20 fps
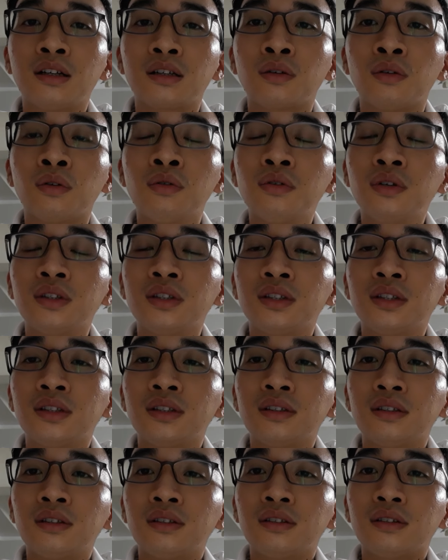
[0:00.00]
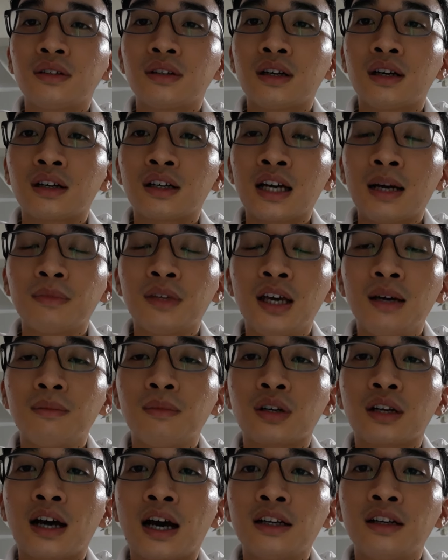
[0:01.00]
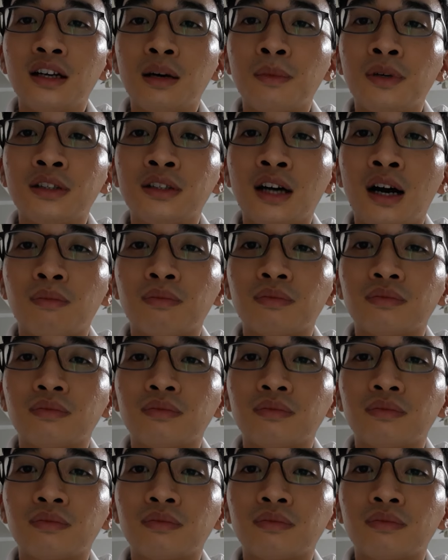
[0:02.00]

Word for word: cũ, kèm thêm một cái nữa là mình học